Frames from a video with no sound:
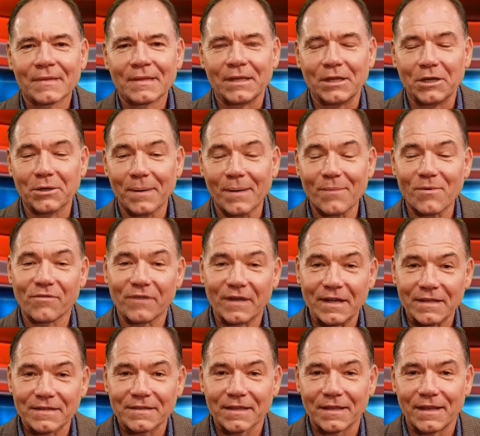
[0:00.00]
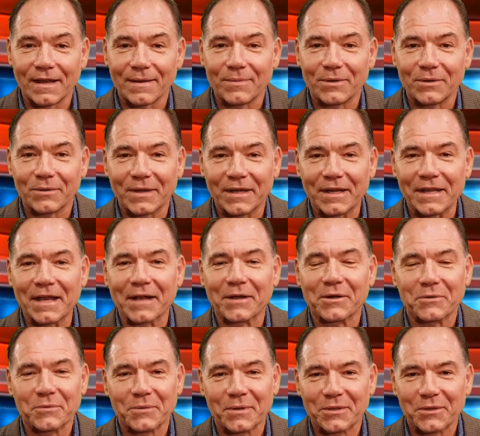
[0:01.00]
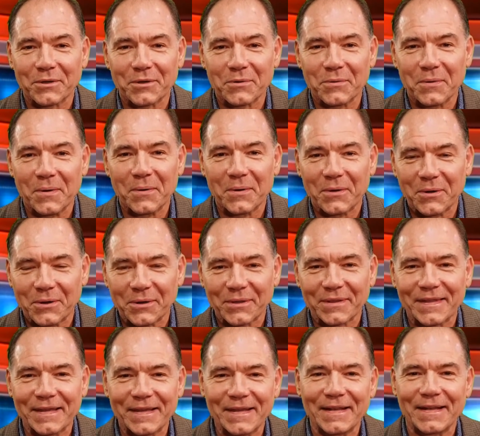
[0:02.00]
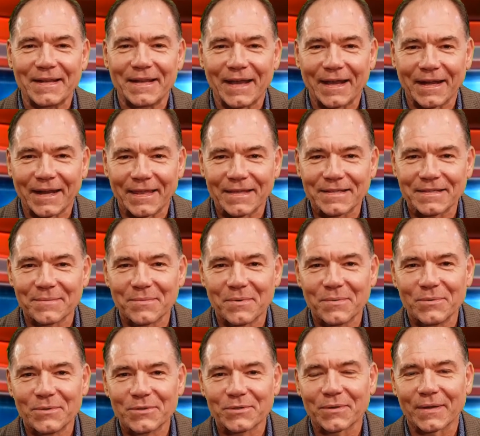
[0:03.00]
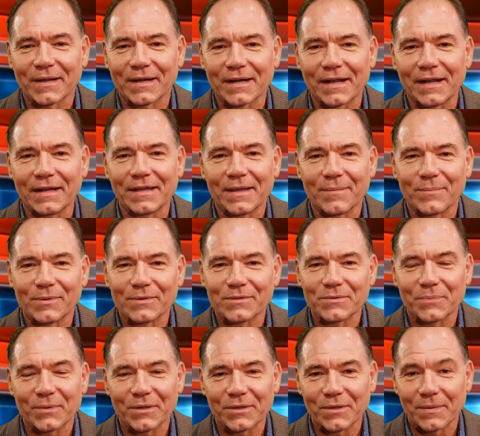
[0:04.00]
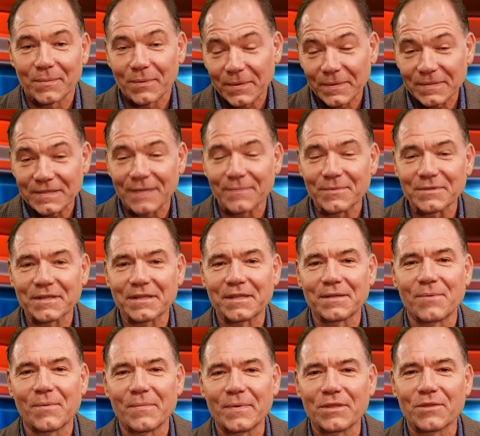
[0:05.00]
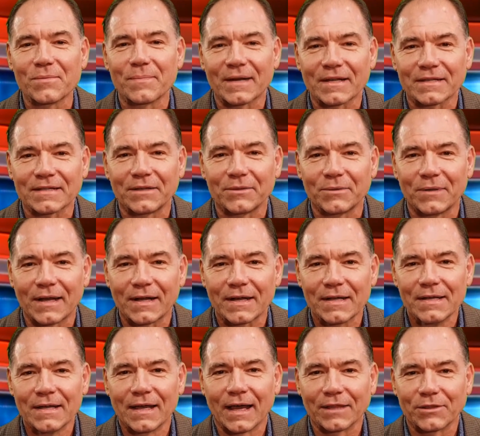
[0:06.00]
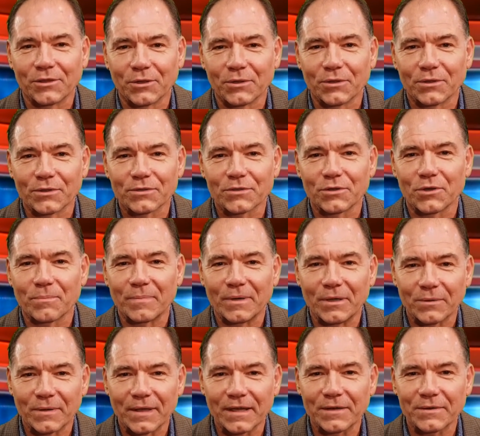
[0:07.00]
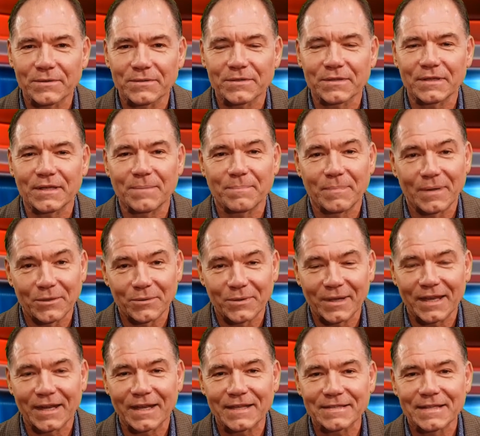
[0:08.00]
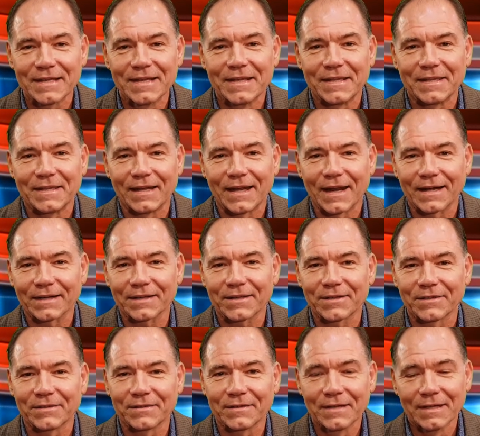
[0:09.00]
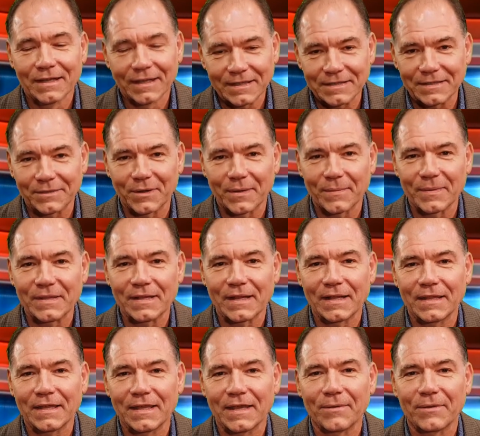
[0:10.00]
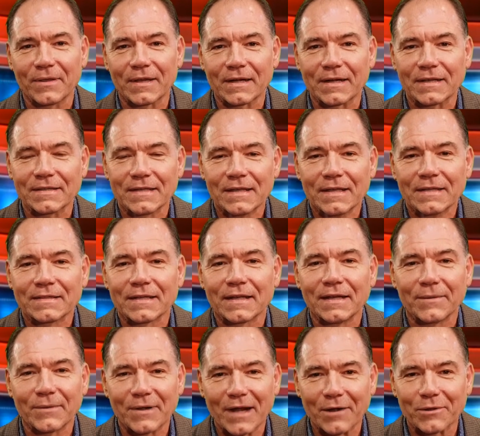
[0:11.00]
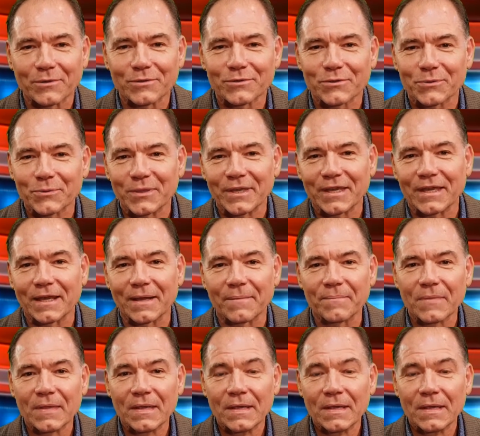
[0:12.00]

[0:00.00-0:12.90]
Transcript: Y nos vamos felices de la peluquería con nuestro nuevo corte. Le agradecemos mucho a Hernán y por supuesto aprovechamos este momento para saludar a todos los peluqueros y peluqueras de la región que seguramente el día viernes celebraron su día.